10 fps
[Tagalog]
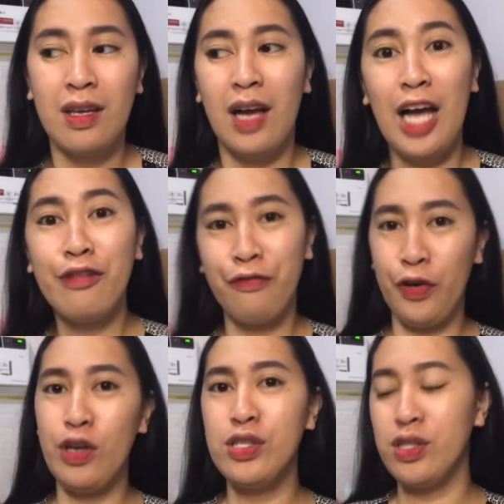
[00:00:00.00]
at
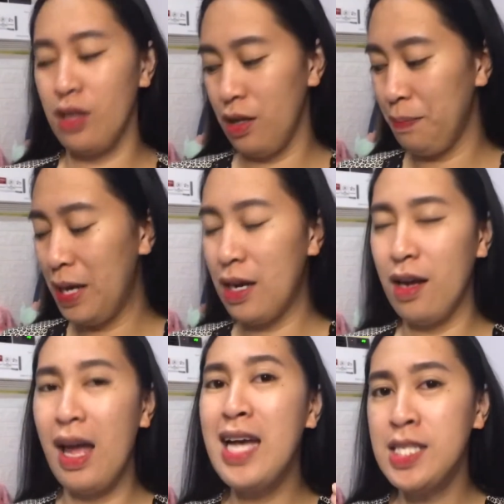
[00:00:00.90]
first,
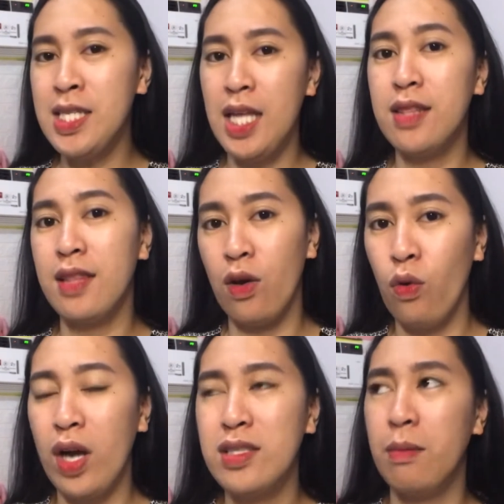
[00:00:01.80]
parang hesitant
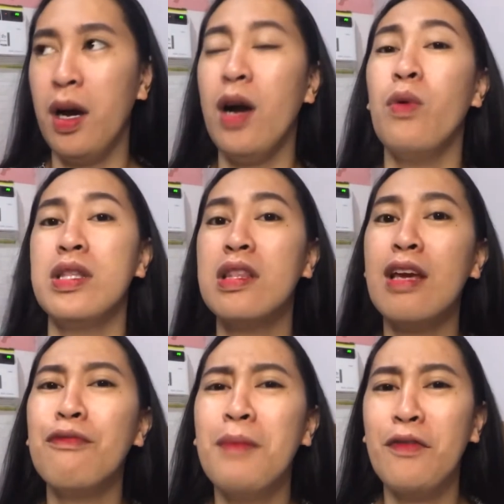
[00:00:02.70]
ako kasi baka what
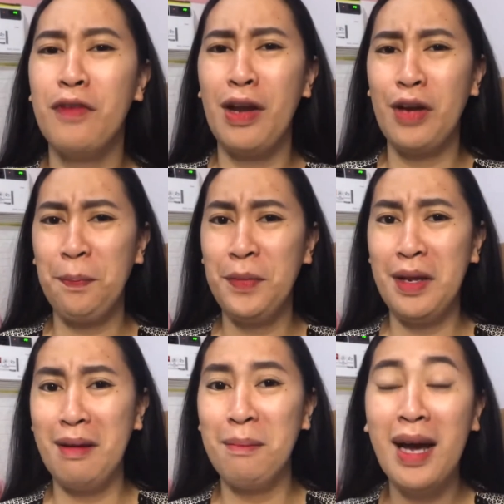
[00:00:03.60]
if mag-flare up na
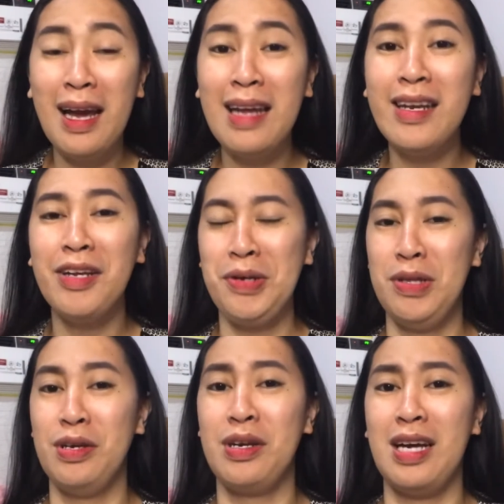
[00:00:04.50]
naman,
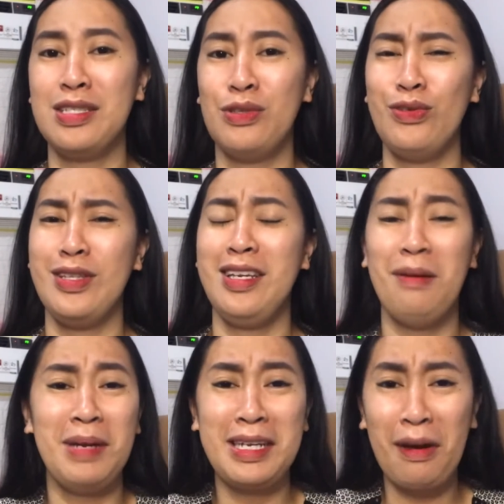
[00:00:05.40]
another gastos na
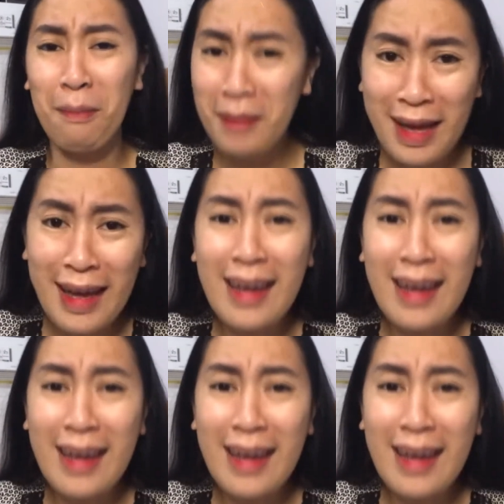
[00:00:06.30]
naman kami.